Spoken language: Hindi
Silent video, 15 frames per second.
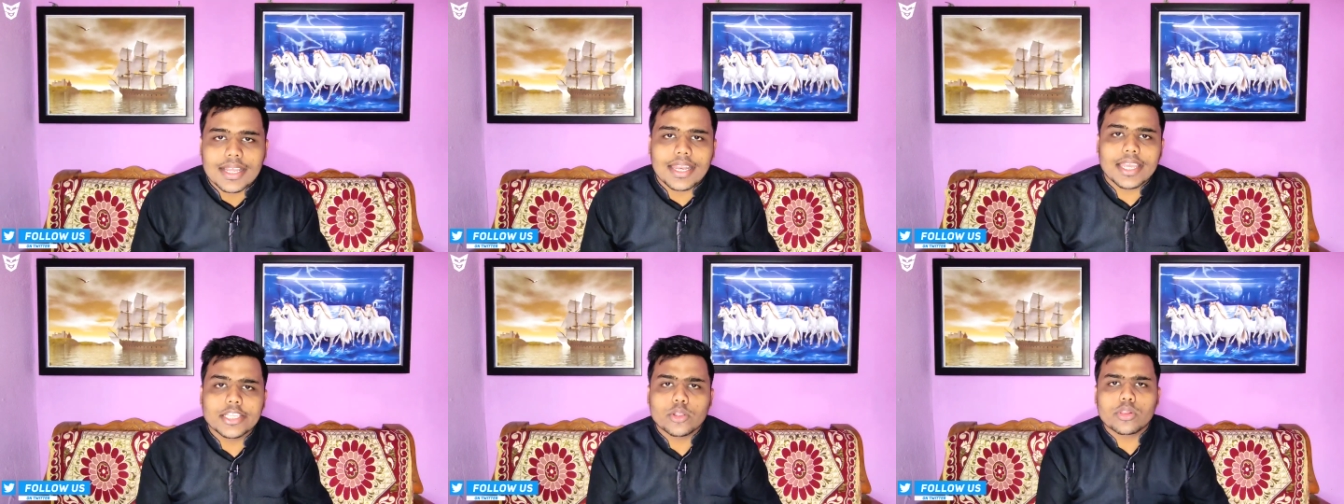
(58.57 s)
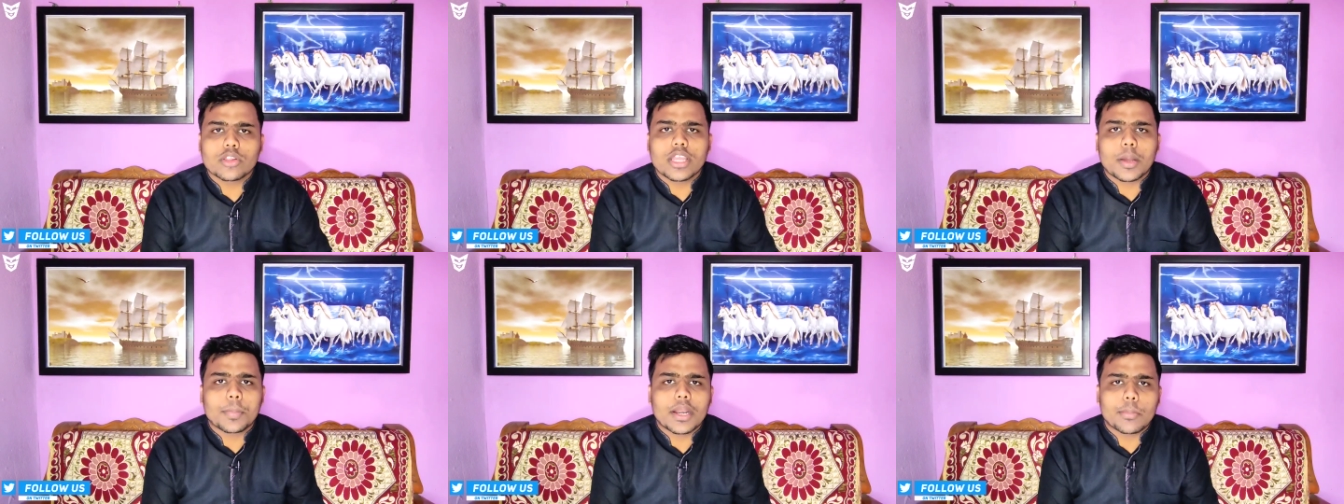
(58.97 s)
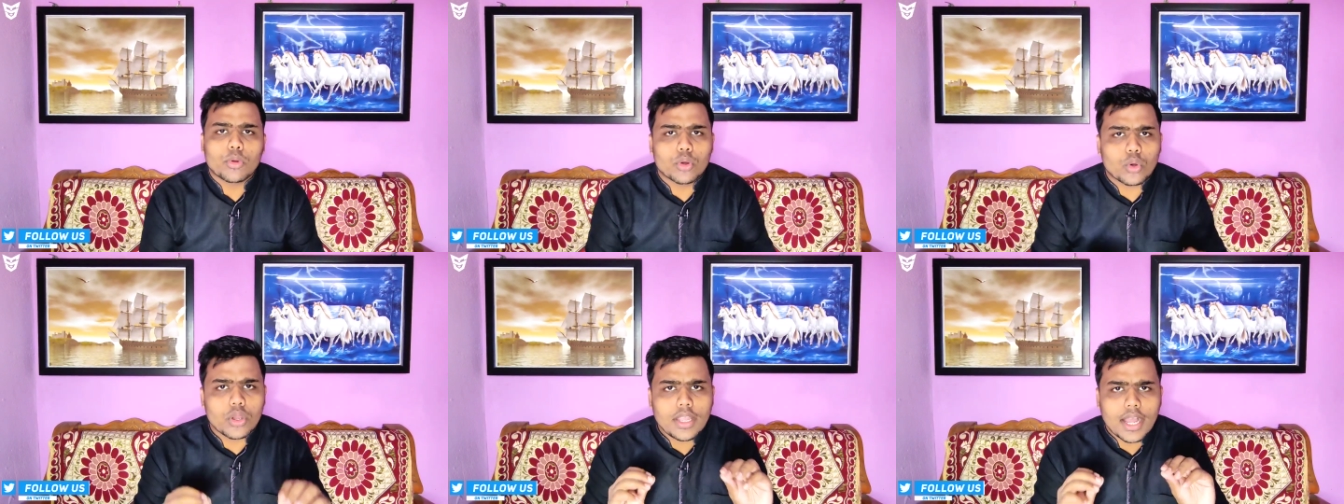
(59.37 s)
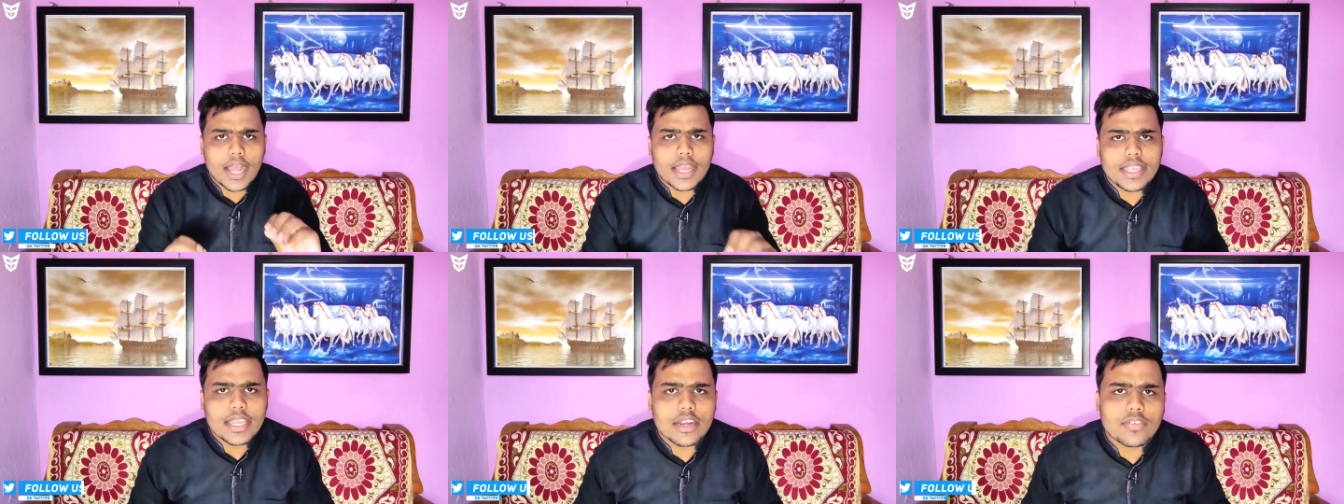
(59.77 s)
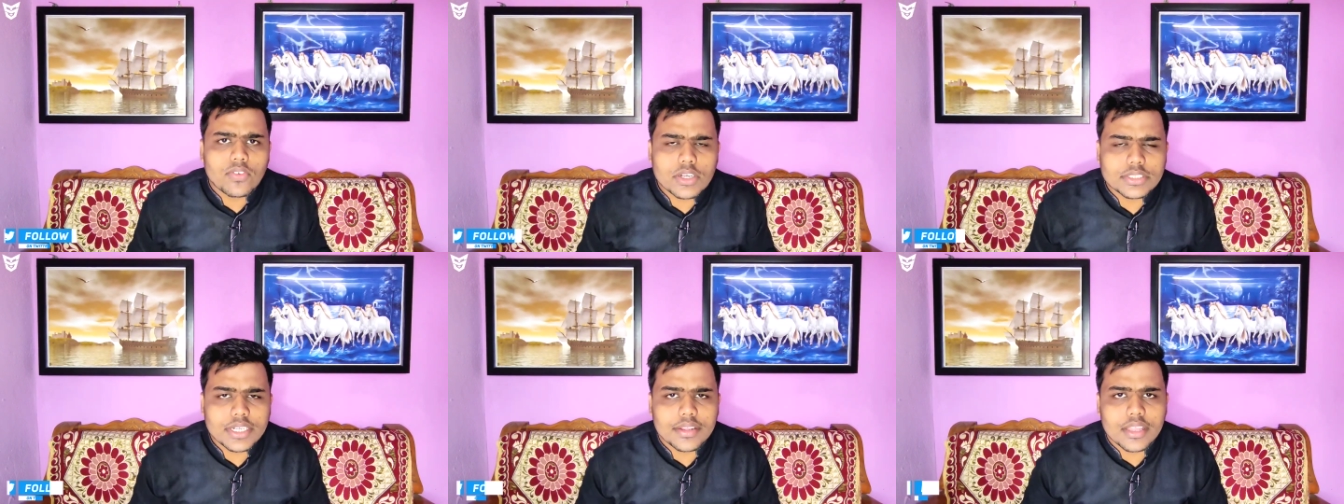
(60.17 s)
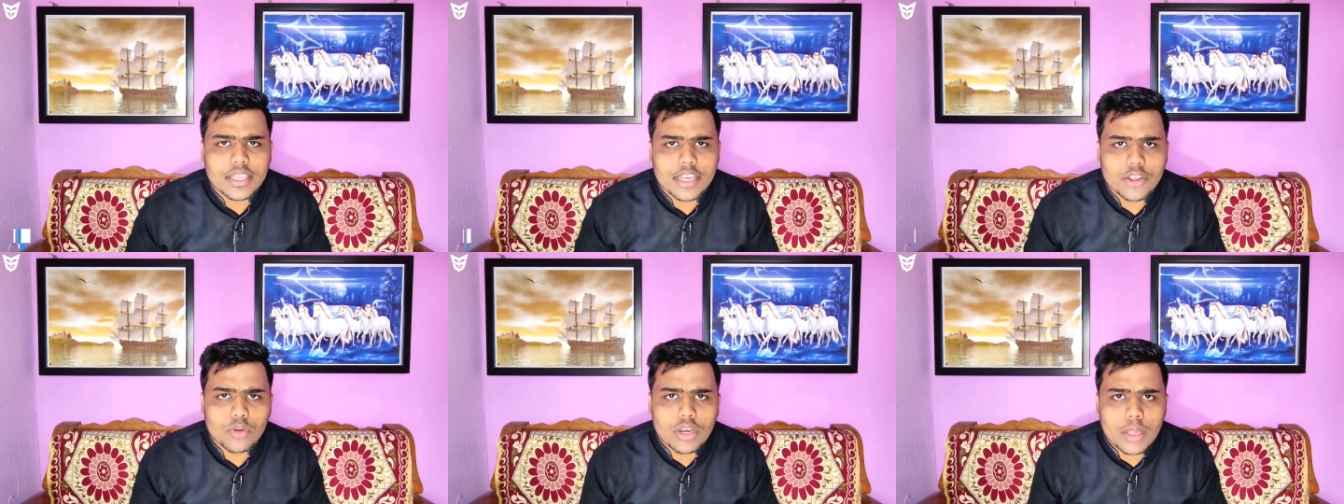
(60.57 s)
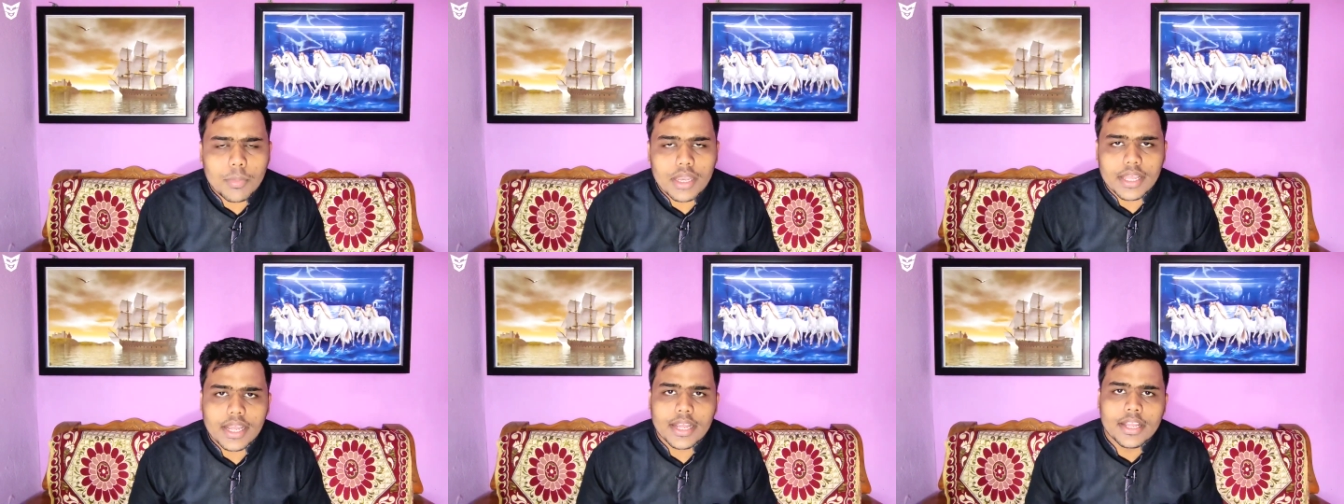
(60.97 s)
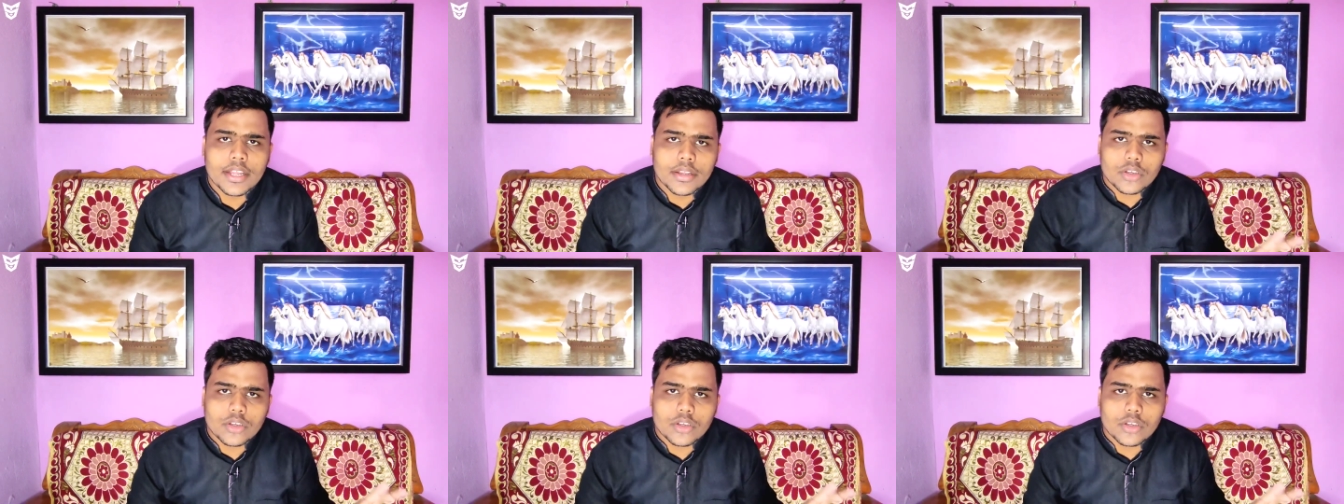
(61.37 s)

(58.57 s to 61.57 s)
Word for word: लेकिन दोस्तों यहाँ पर आपको कोई हाइयर रिफ्रेक्टेड देखने को नहीं मिलेगा